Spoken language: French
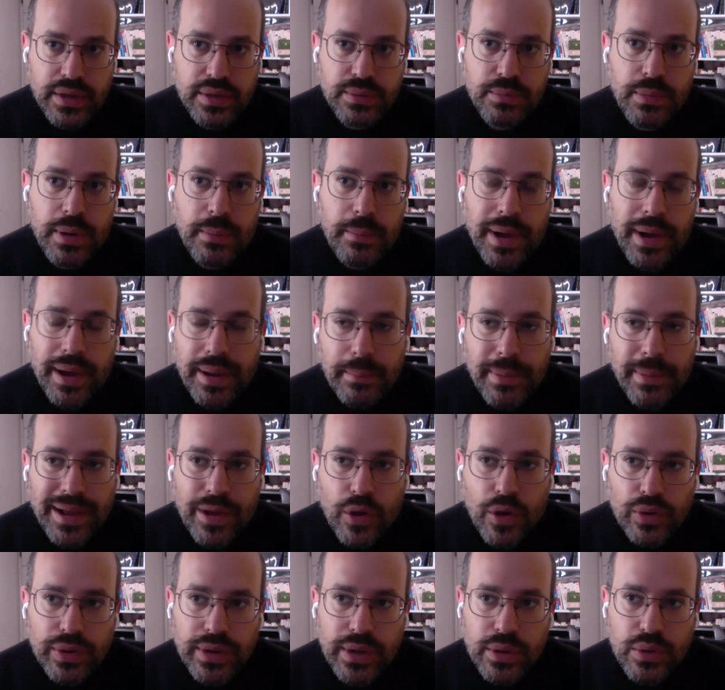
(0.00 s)
Ma, ma, ma,
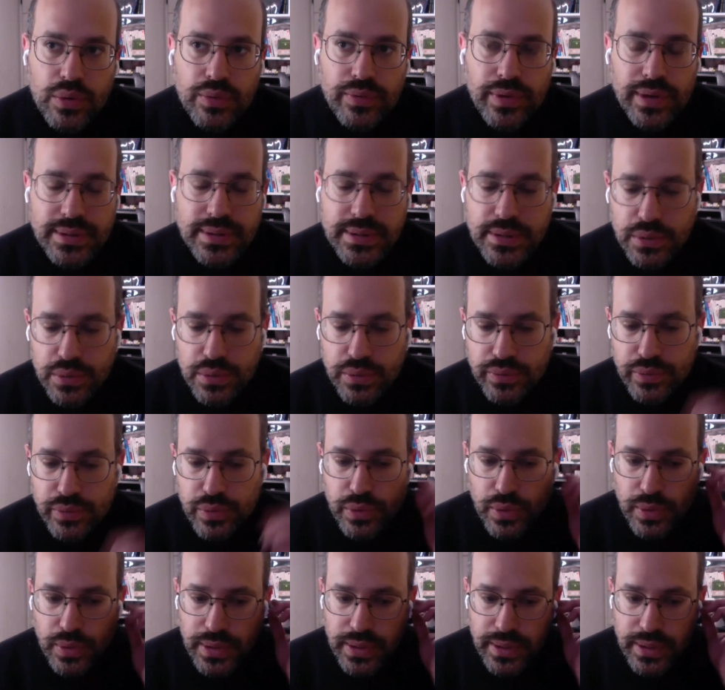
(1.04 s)
grande découverte, si tu veux,
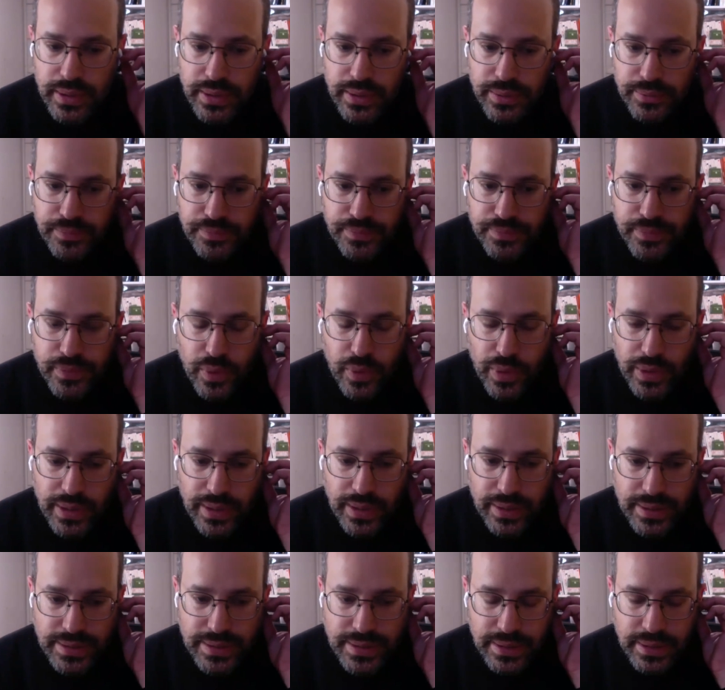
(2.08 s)
dans les dans les
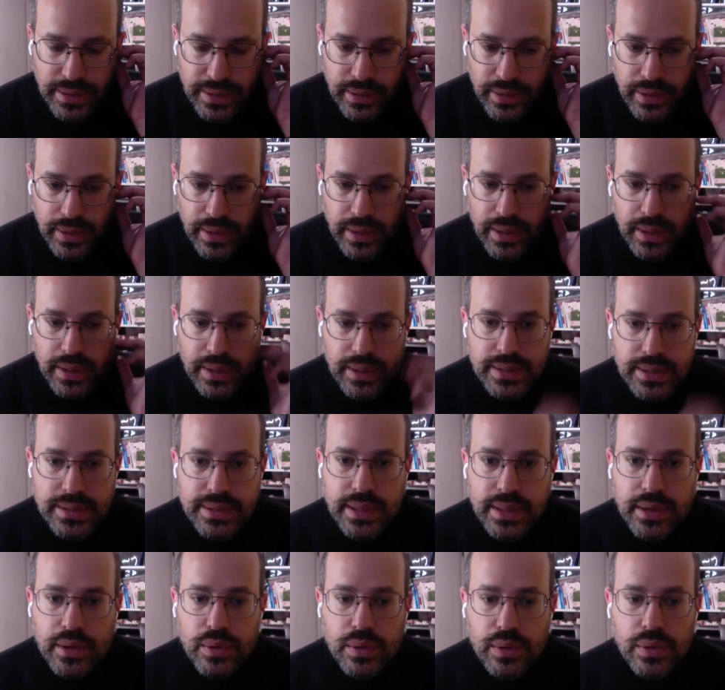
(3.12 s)
dernières années,
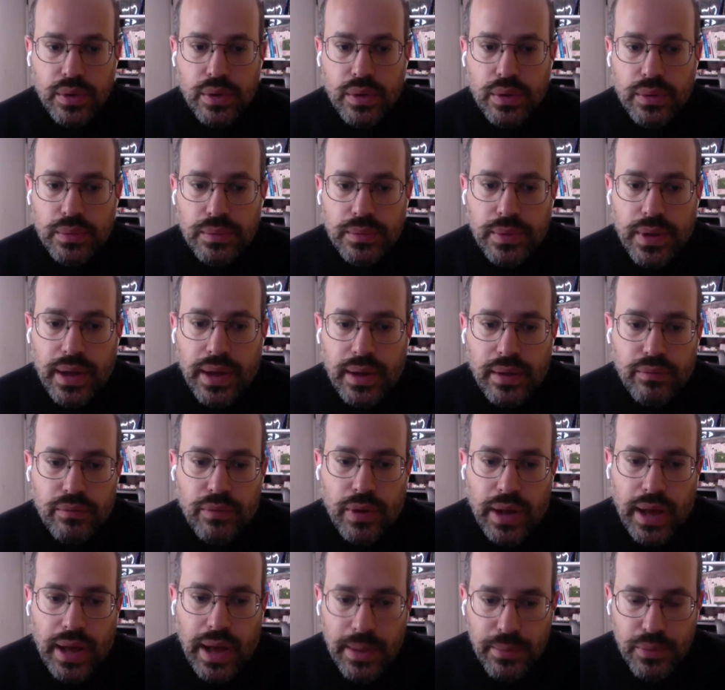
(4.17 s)
c'est que
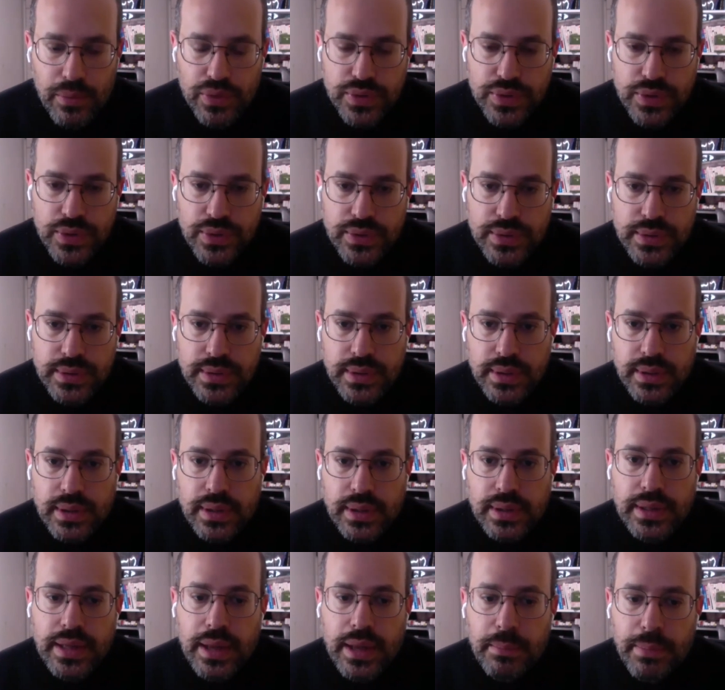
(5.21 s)
voilà, à mon sens,
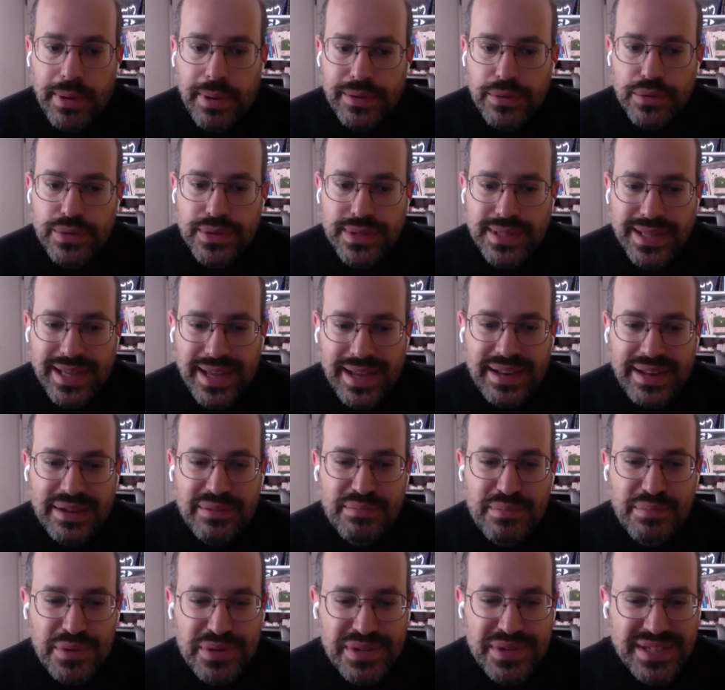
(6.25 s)
il n'y a pas de
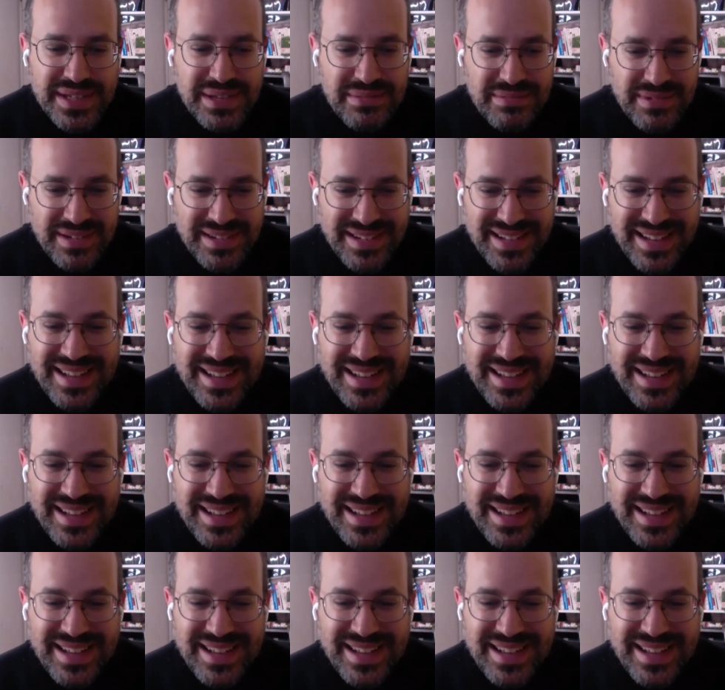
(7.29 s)
scale possible